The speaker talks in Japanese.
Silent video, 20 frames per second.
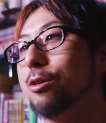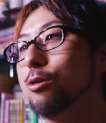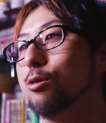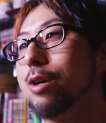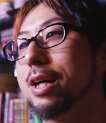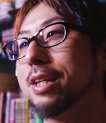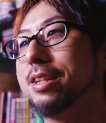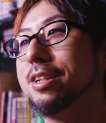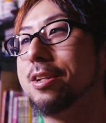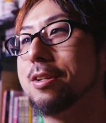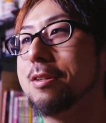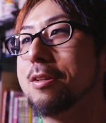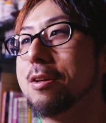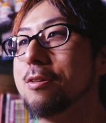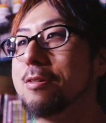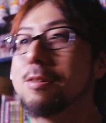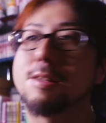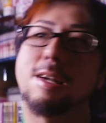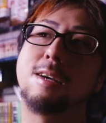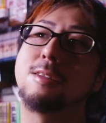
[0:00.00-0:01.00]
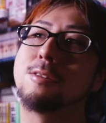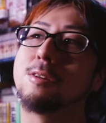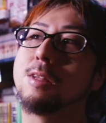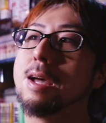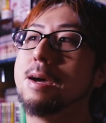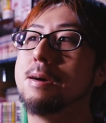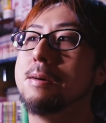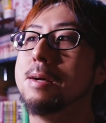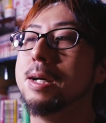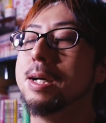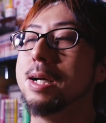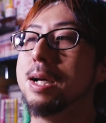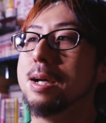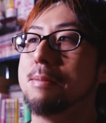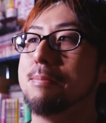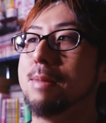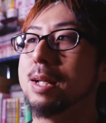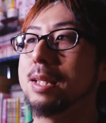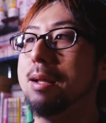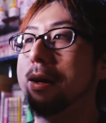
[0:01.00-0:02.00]
ふわっちっていうサイトで、
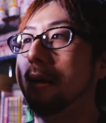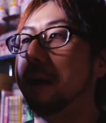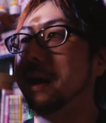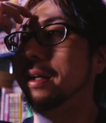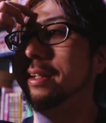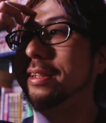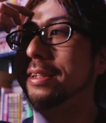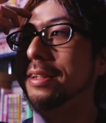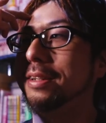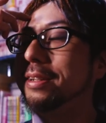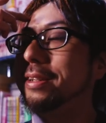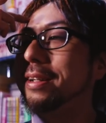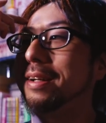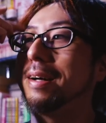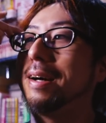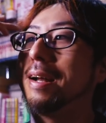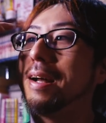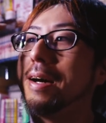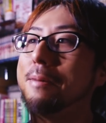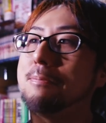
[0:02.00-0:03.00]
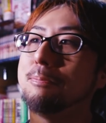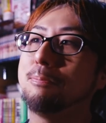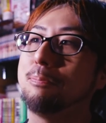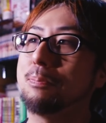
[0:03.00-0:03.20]
まったり配信しながら、